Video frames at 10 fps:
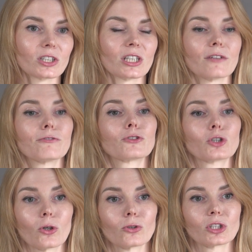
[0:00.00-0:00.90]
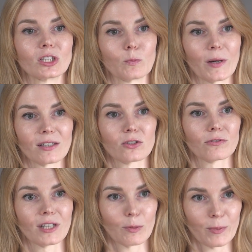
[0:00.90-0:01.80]
że wciąż jest bardzo
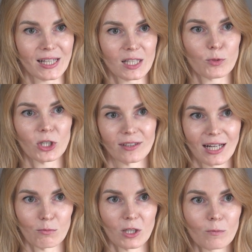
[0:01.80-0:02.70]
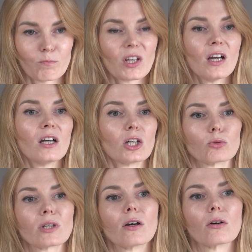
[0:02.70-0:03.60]
wiele pracy przed nami i
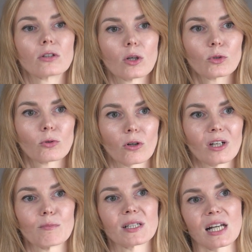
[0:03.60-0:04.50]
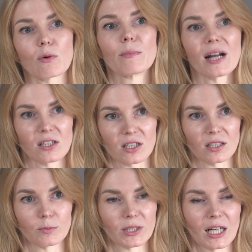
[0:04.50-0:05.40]
tutaj ogromną rolę ma cała branża
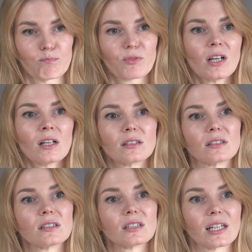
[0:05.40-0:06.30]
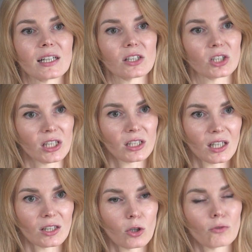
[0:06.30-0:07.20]
rybna. Decyzje sieci
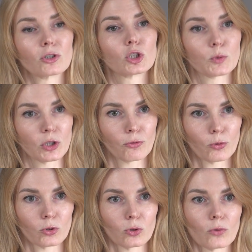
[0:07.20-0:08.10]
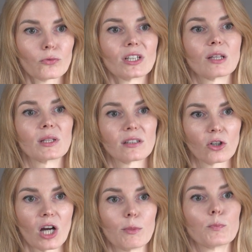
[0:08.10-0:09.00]
handlowych czy przetwórców na temat
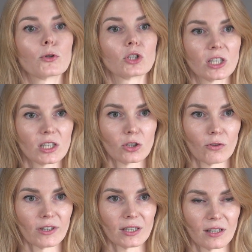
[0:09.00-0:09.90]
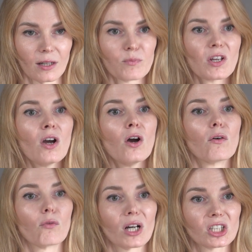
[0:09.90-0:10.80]
tego, aby poszerzać ofertę
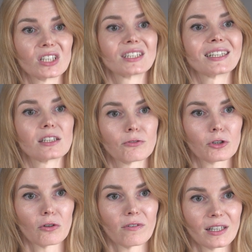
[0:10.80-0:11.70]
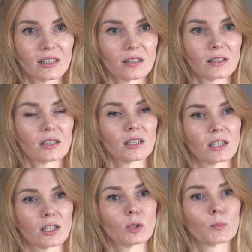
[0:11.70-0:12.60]
właśnie certyfikowanych
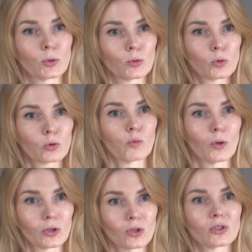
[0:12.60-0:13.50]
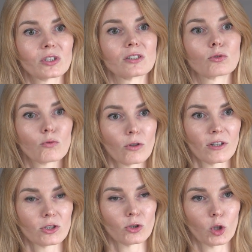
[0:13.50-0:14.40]
e, produktów pochodzących ze
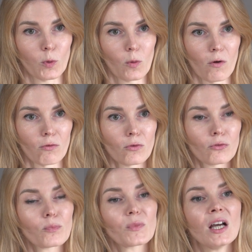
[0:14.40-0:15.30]
zrównoważonych połowów,